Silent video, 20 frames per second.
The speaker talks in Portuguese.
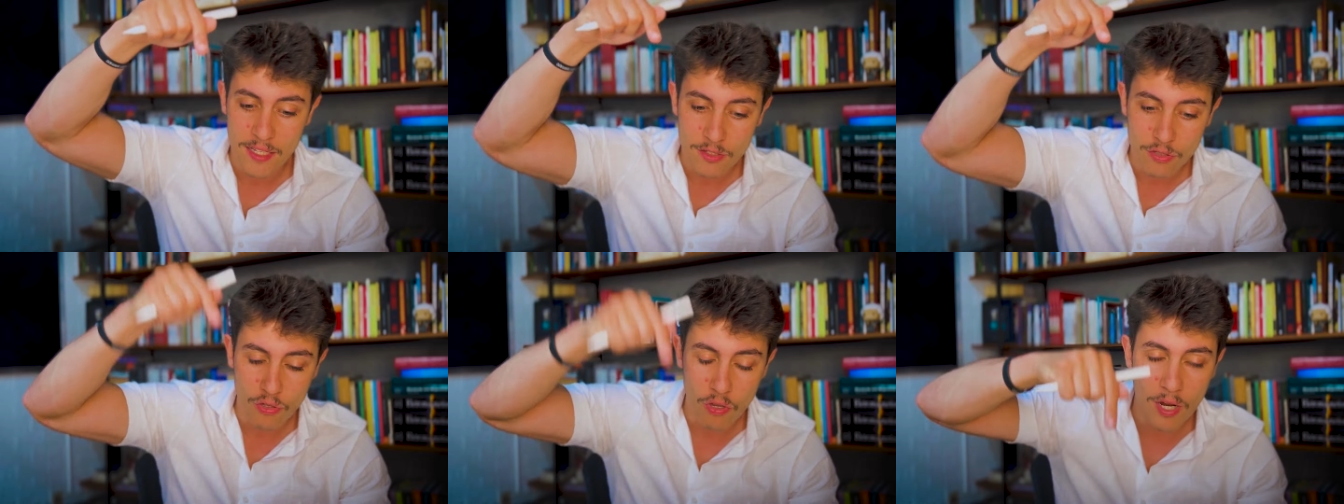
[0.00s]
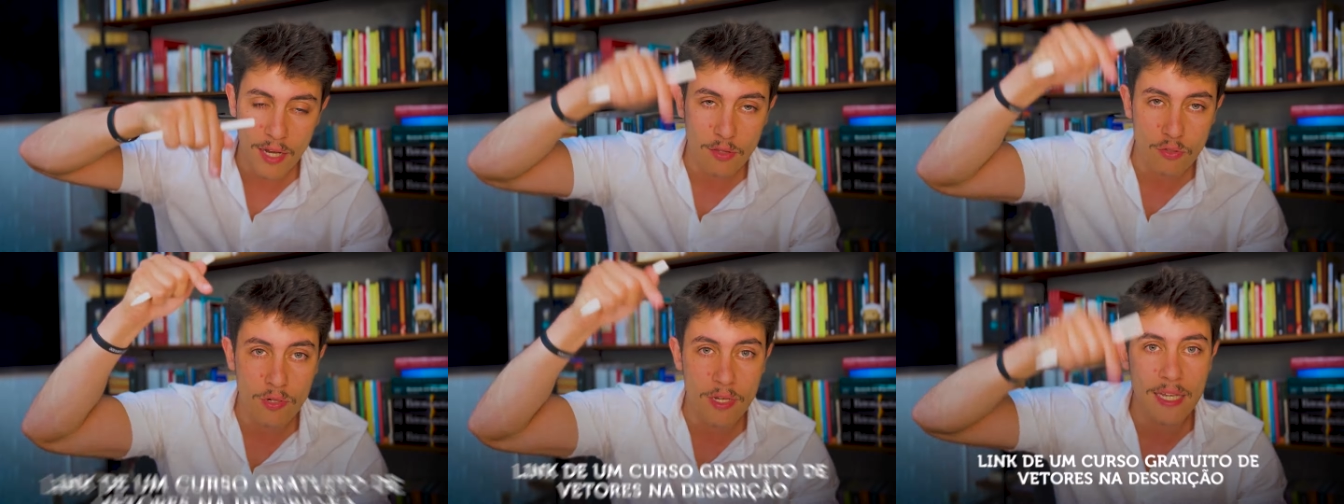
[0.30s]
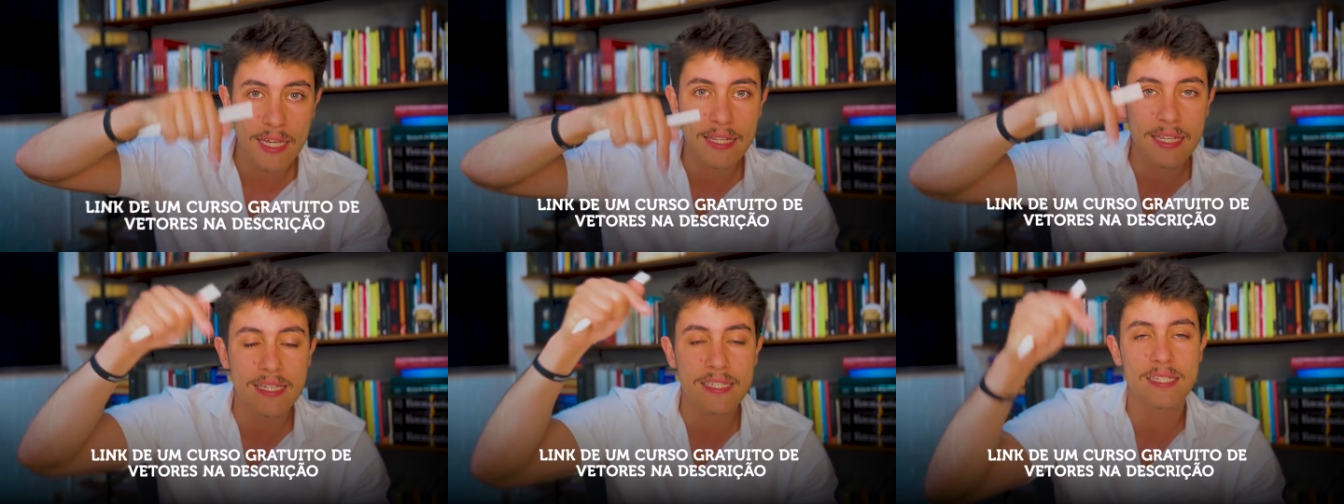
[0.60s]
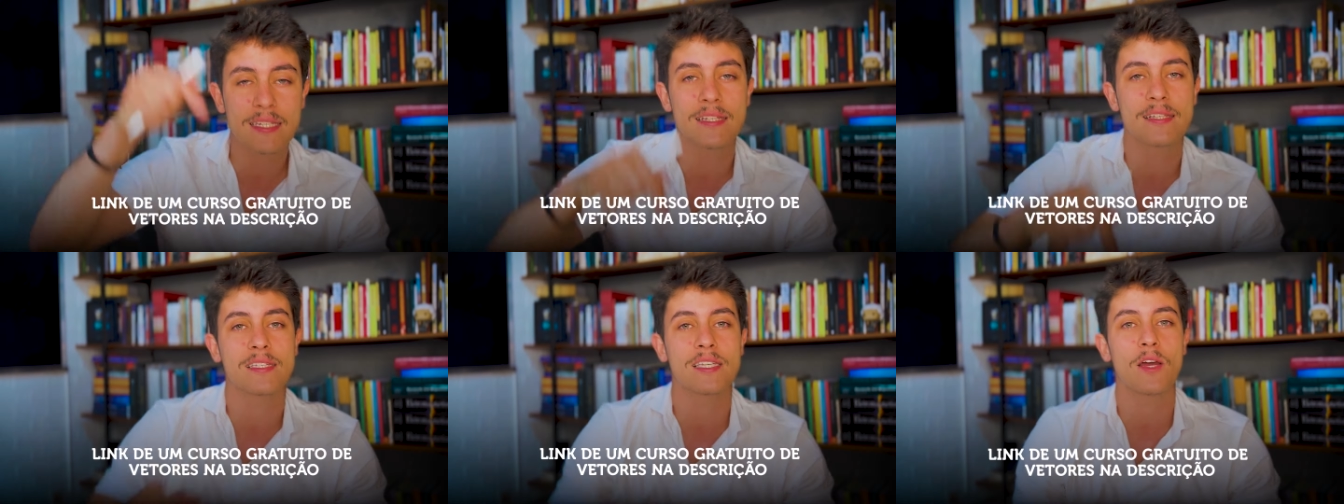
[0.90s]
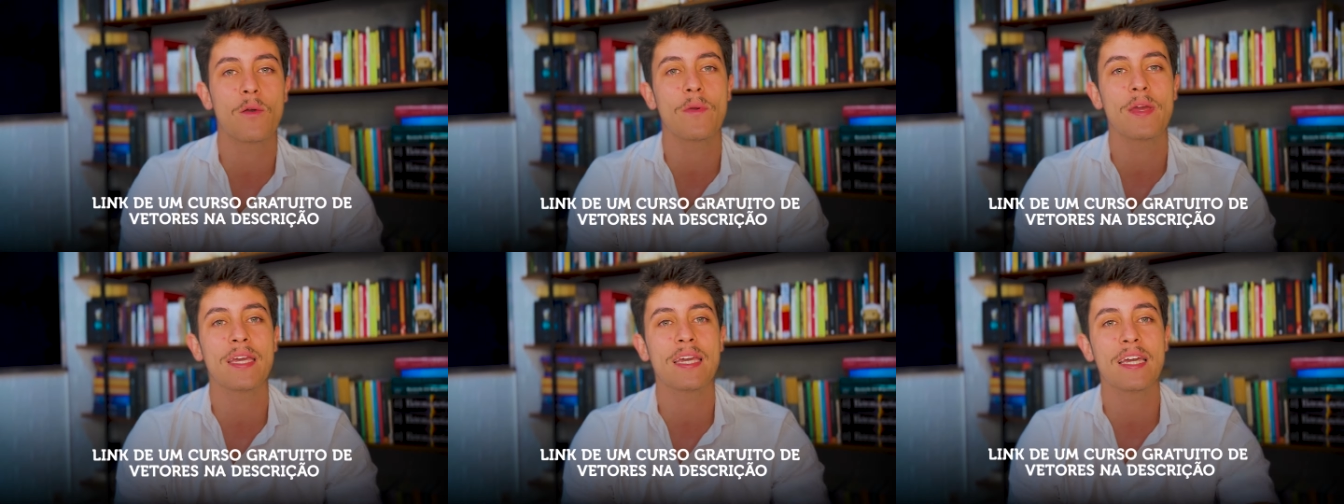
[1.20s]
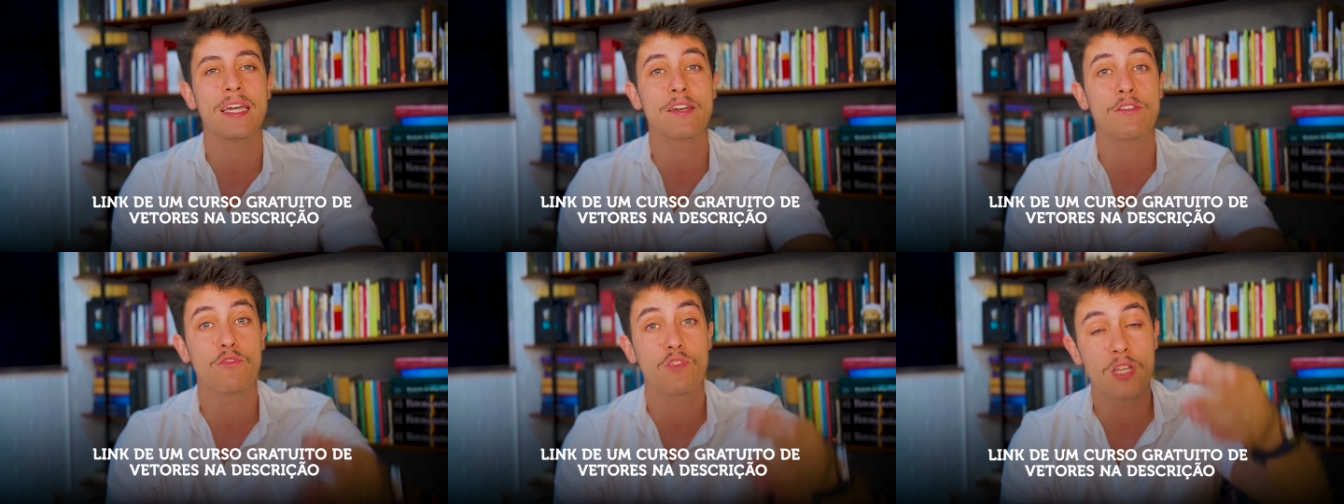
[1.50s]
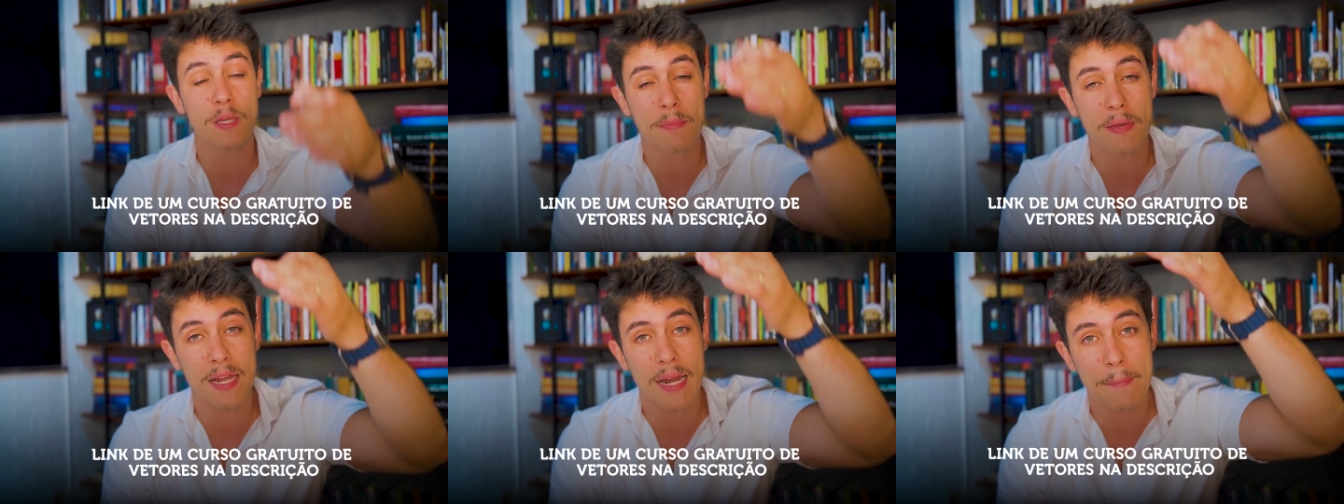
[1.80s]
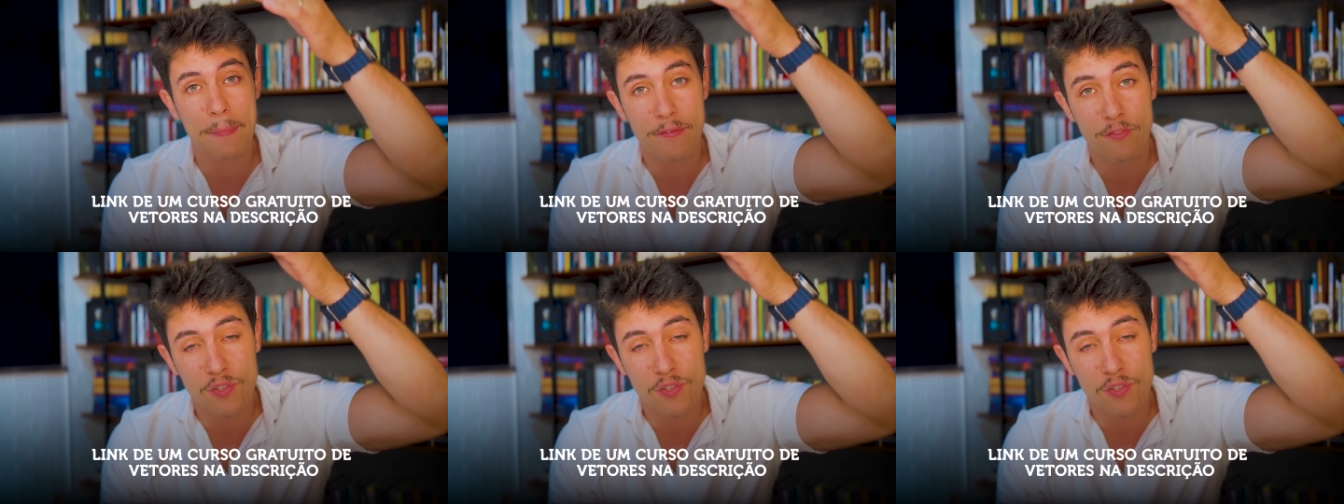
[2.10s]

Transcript: toca no link da descrição aí que eu vou liberar para